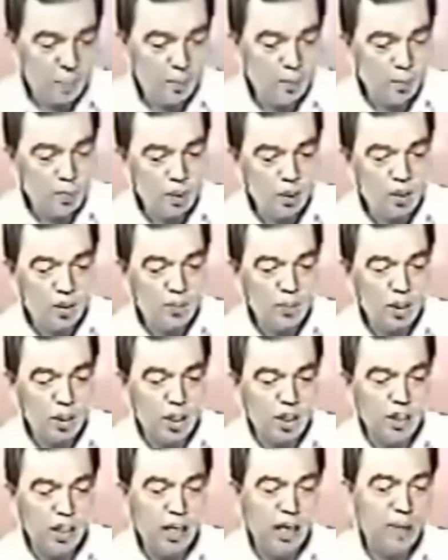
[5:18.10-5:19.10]
mo ba
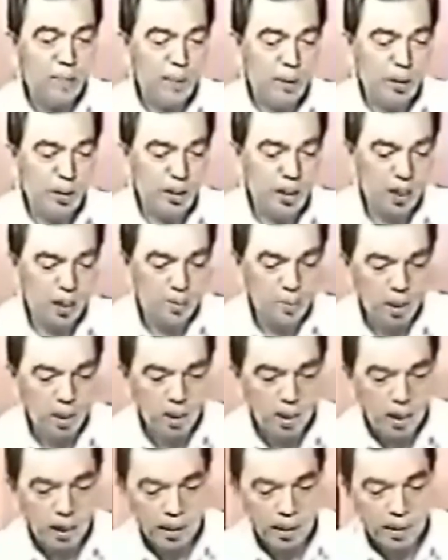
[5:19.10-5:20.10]
sabihin niya, kapatid na
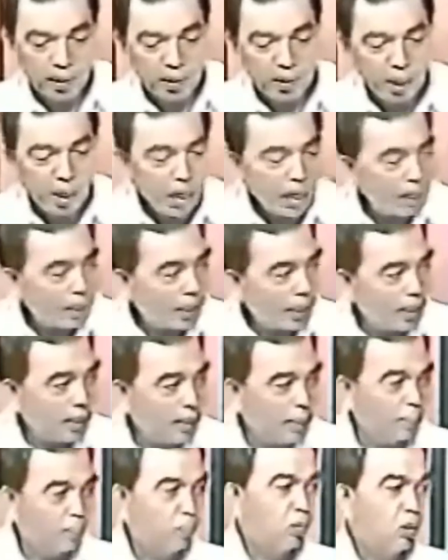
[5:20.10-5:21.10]
Ramil, ay
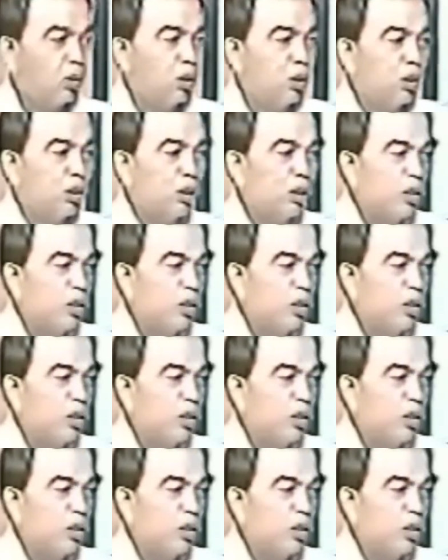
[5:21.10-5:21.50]
tinatanggap mo